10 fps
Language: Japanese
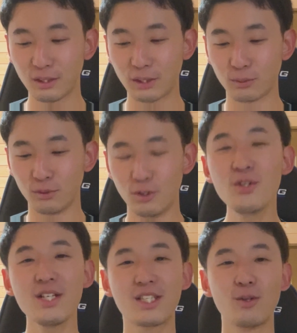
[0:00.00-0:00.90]
あの、
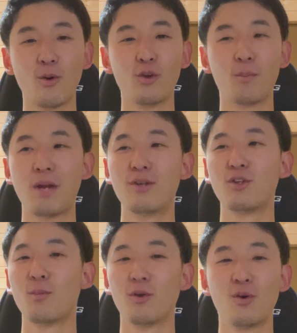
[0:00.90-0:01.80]
ルイスの方の
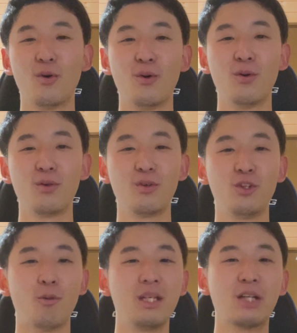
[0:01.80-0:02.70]
ペルドモの
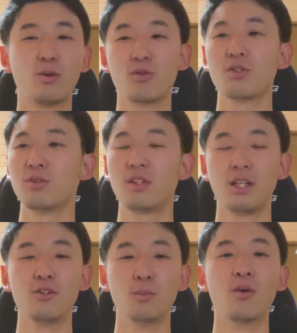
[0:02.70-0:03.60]
呼び名どうす
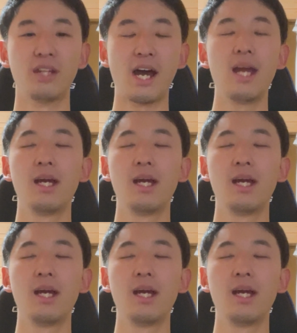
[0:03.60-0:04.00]
るっていう問題。